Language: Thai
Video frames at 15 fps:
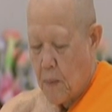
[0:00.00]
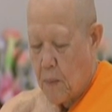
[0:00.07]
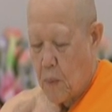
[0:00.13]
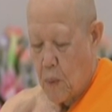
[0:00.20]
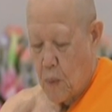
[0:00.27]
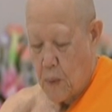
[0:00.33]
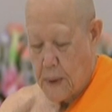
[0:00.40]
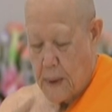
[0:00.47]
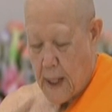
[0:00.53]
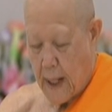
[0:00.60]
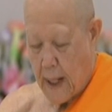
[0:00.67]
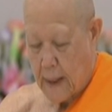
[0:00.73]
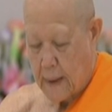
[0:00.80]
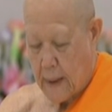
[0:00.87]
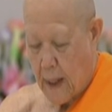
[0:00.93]
บู
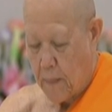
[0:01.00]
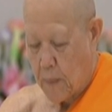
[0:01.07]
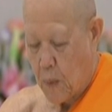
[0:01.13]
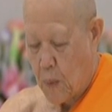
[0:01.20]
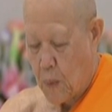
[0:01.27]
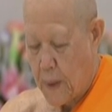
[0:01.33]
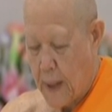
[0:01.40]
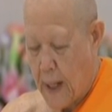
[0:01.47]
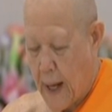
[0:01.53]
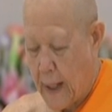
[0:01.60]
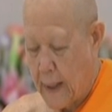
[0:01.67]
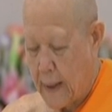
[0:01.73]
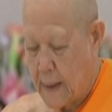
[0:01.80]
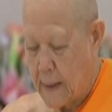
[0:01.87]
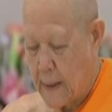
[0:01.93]
ชาธรรมคุณยา
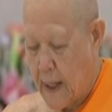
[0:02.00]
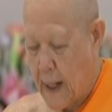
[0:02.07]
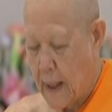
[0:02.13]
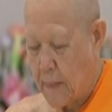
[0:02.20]
ยอาจาร